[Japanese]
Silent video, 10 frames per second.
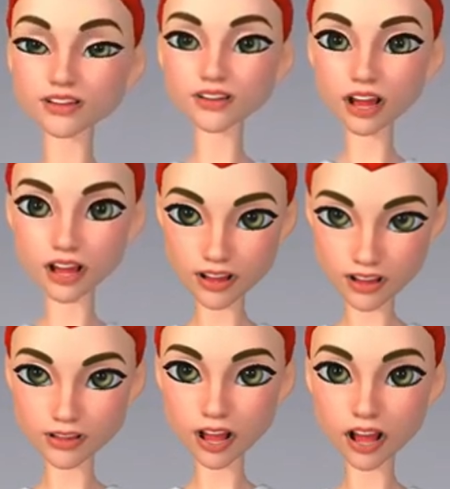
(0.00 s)
ラス
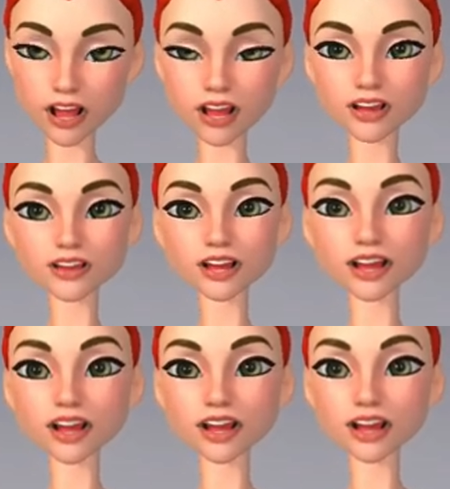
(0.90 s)
の
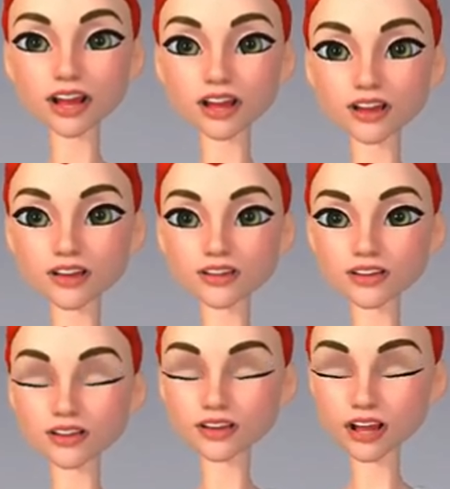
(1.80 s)

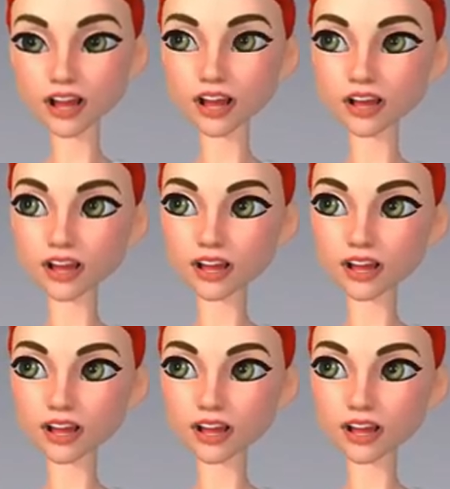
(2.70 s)
メディアクリエイターや、